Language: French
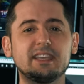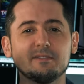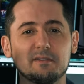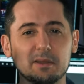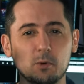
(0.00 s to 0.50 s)

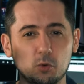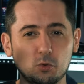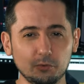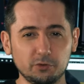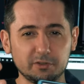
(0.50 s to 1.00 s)
qui va vraiment
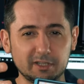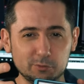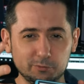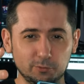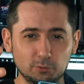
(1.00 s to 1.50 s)
concentrer
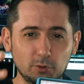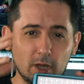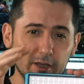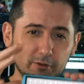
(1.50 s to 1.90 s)
le flux